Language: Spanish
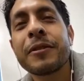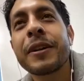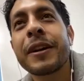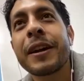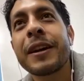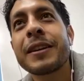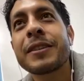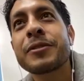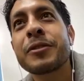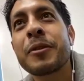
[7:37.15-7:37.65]
Que
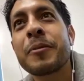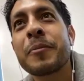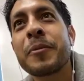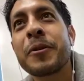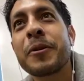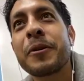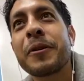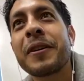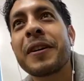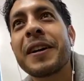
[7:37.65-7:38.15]
es
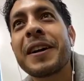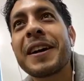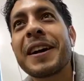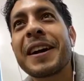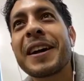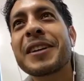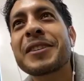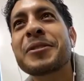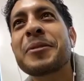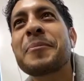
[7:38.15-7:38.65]
como que
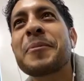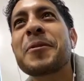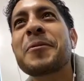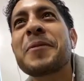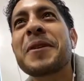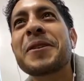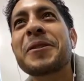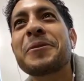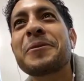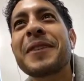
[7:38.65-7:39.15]
es como
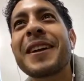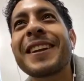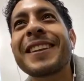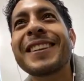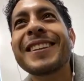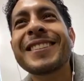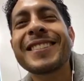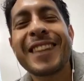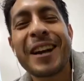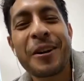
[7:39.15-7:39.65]
cuando un
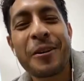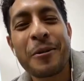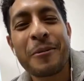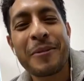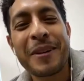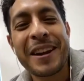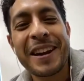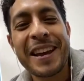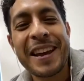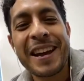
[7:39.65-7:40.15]
artista
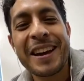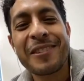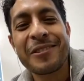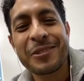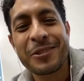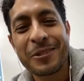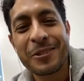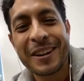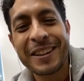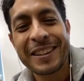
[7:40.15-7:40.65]
coverea a
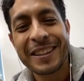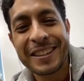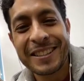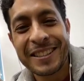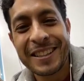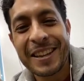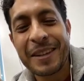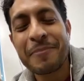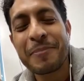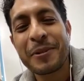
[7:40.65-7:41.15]
otro
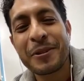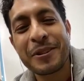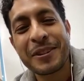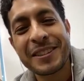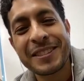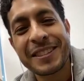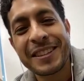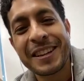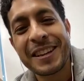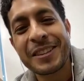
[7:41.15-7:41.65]
artista, pero en
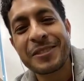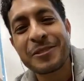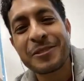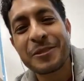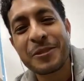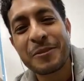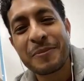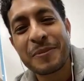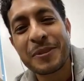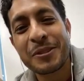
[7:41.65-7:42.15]
este caso
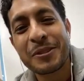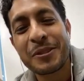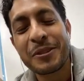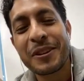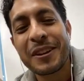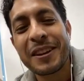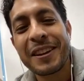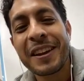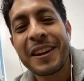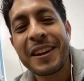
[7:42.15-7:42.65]
yo me
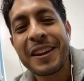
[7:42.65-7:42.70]
estoy,